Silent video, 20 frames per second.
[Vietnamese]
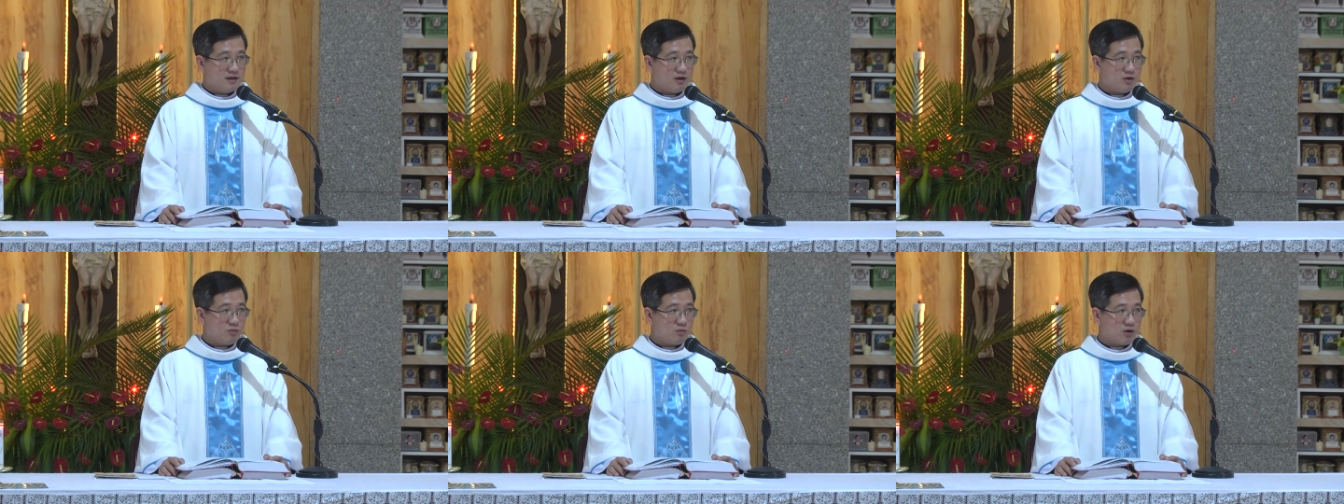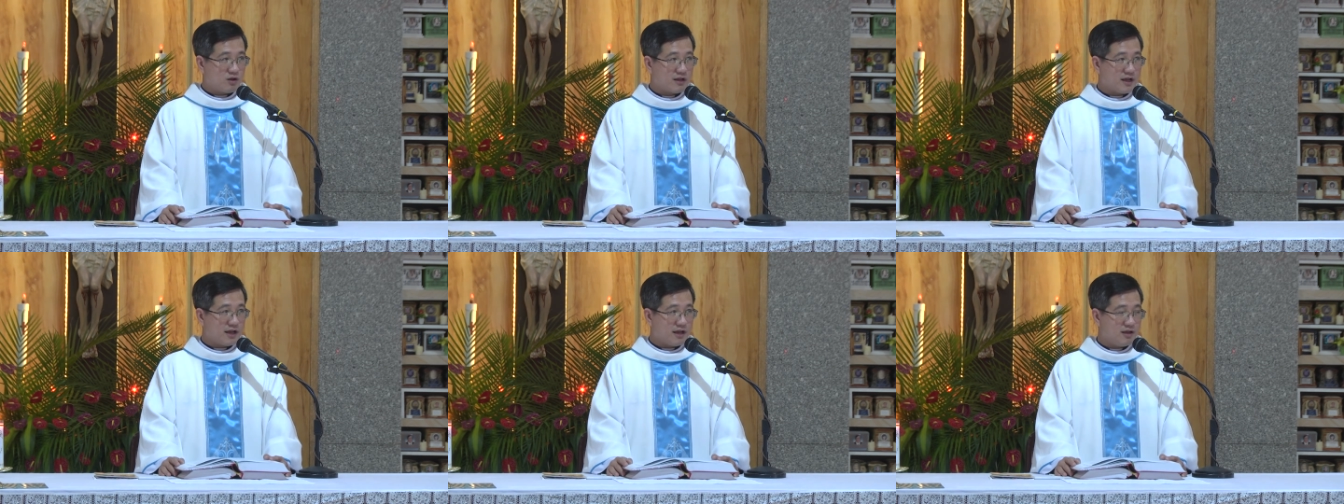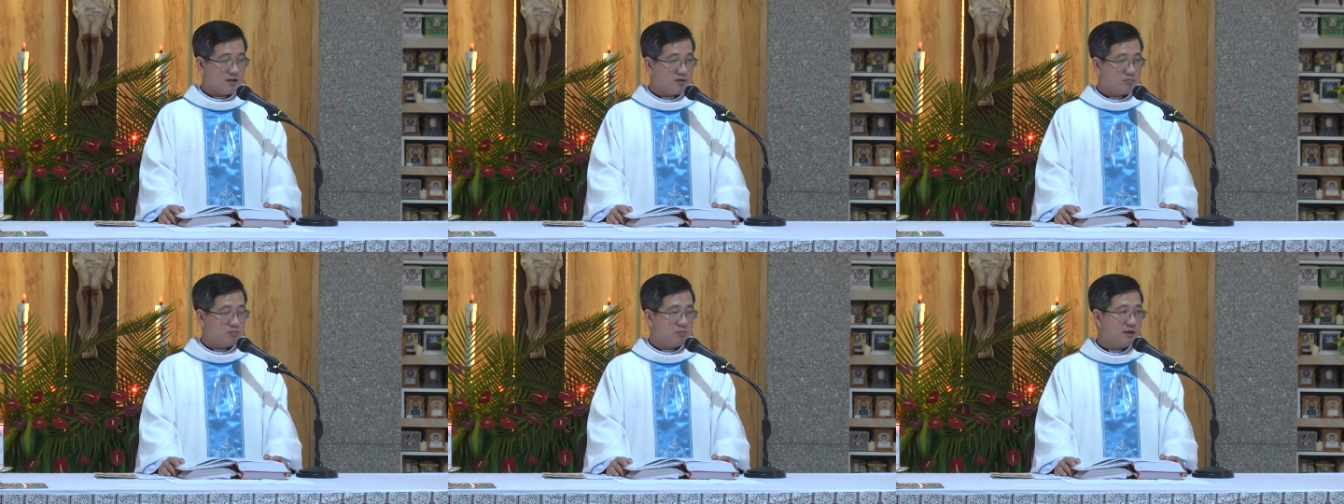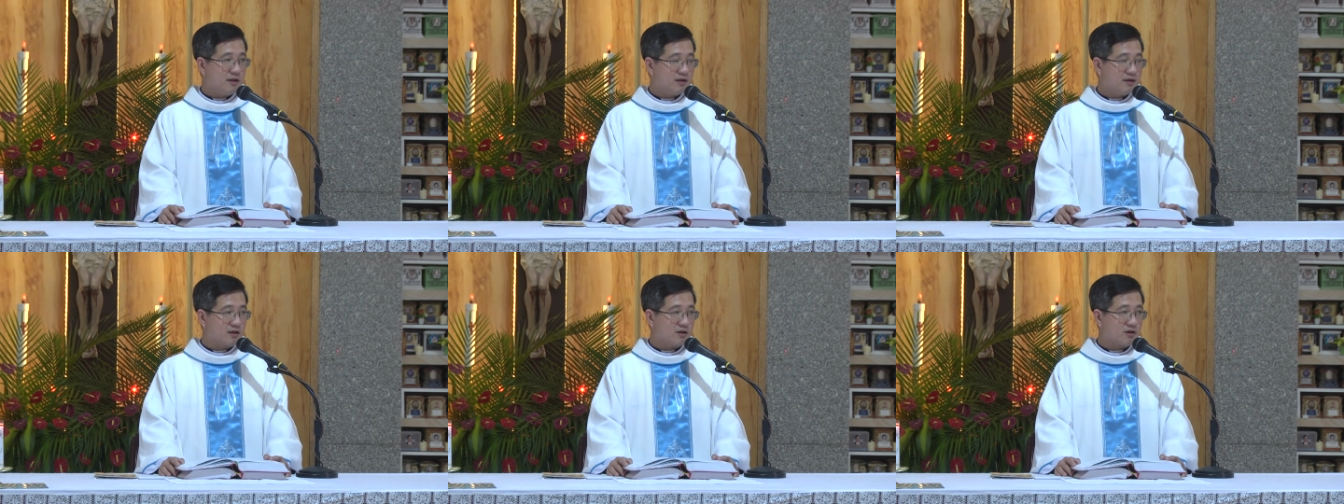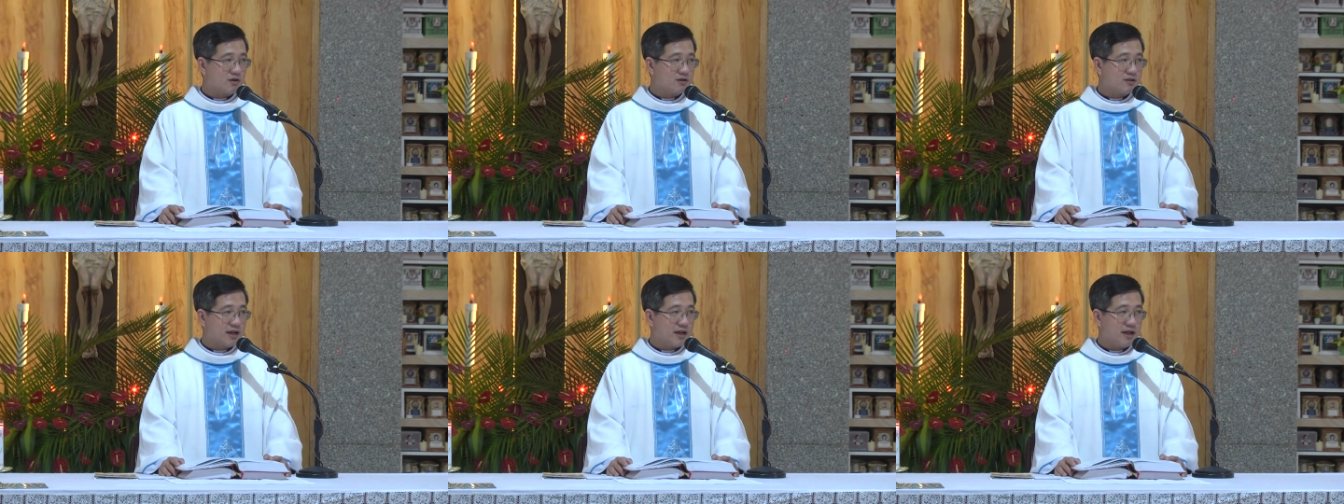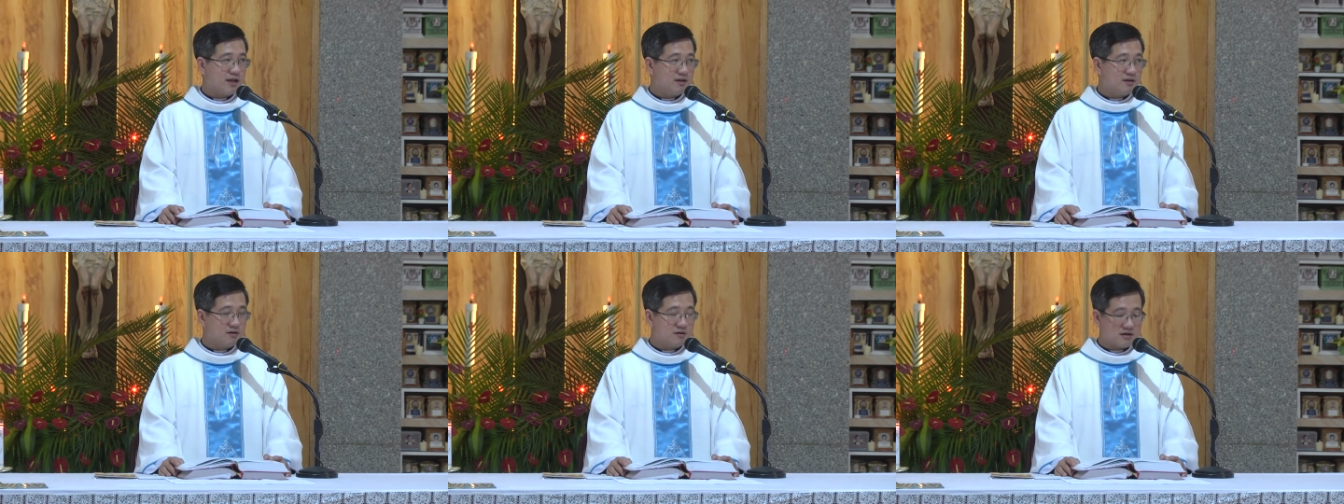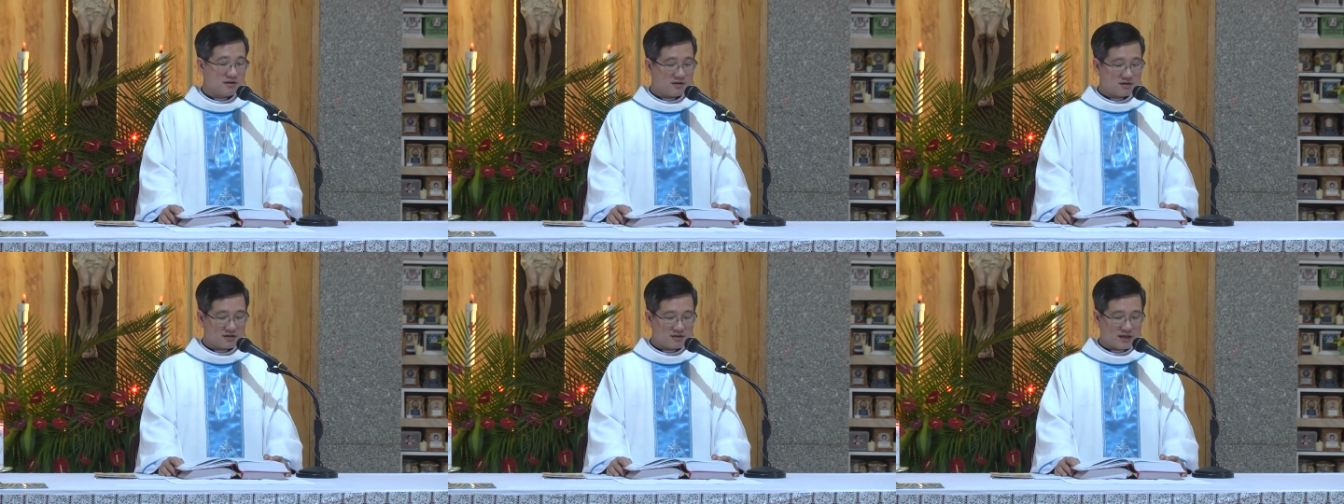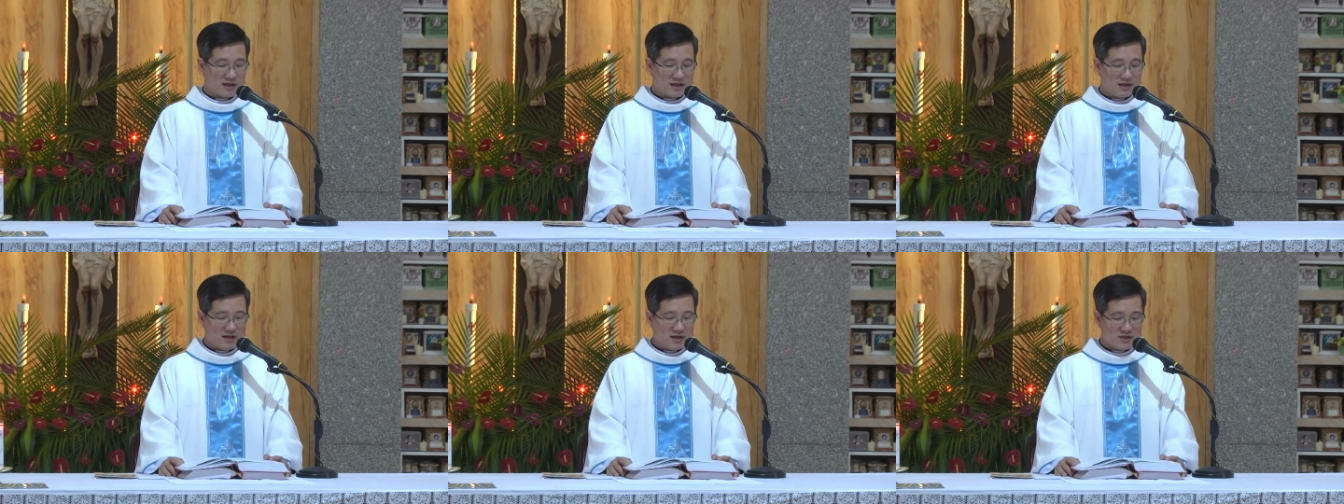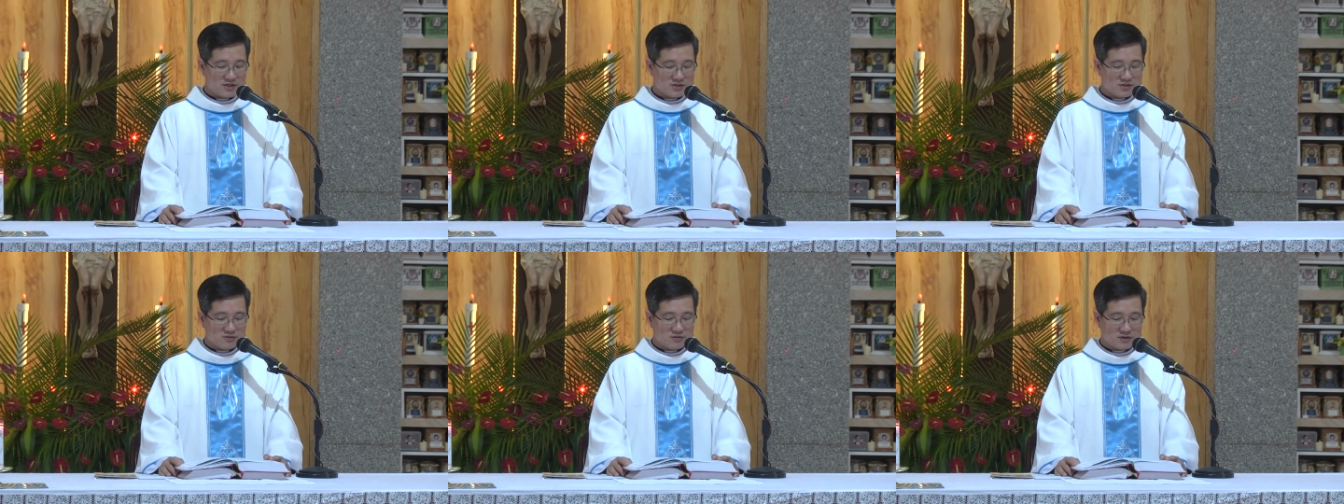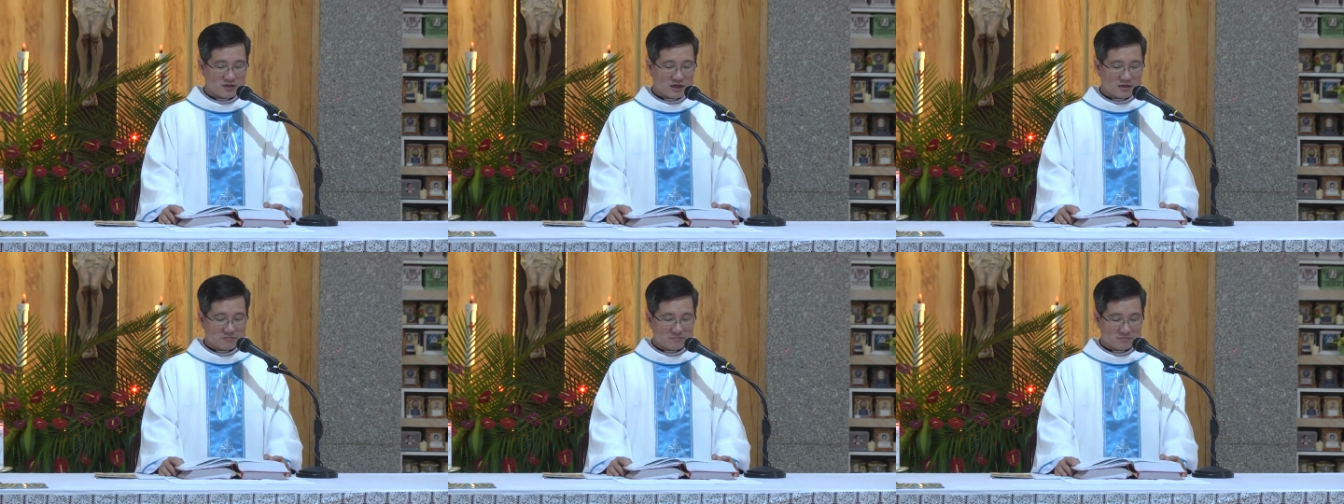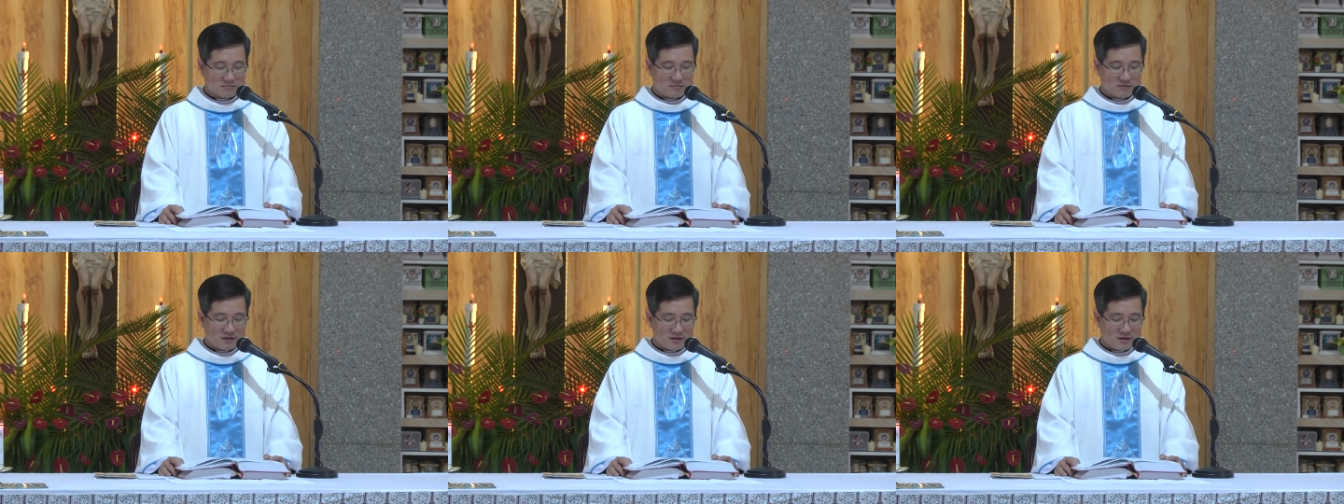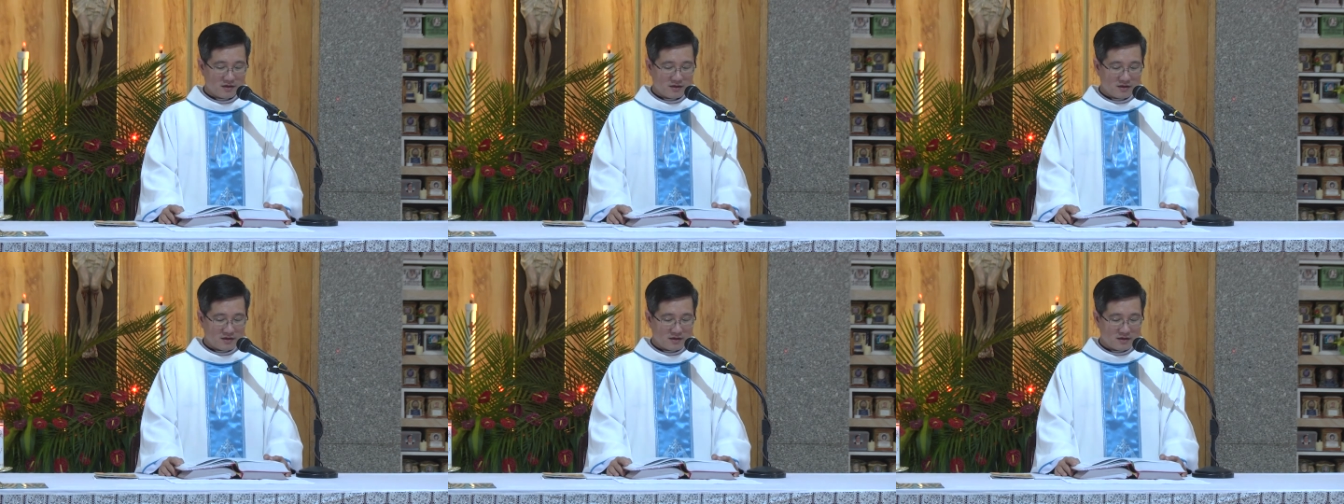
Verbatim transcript: không có thấy, không biết là có thấy được Thầy Giê-xu không.